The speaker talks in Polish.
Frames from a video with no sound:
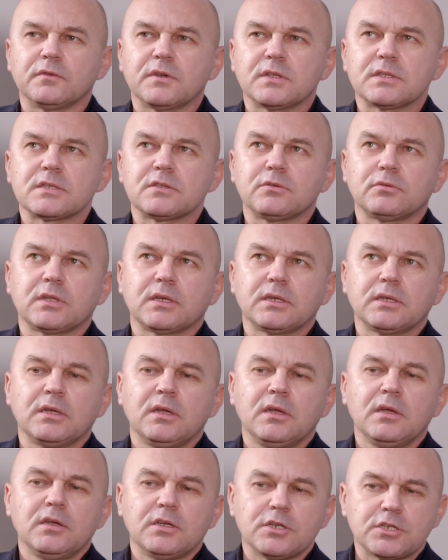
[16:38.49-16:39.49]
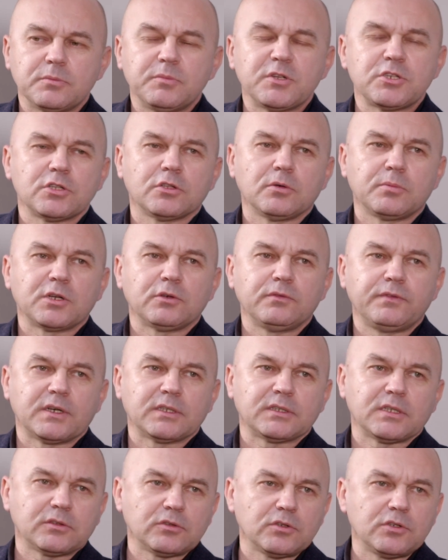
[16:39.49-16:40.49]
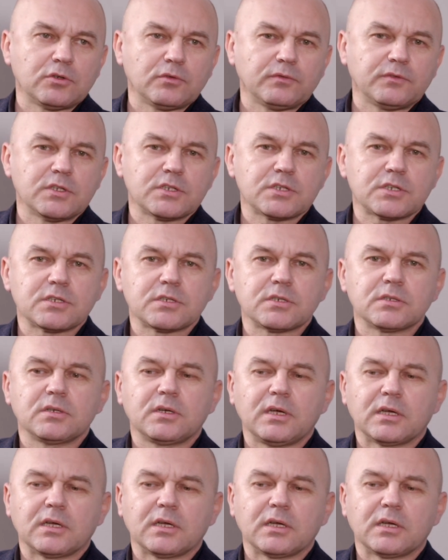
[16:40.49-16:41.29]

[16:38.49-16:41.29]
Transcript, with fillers: więc tutaj jeśli będzie dobra oferta, to i również y,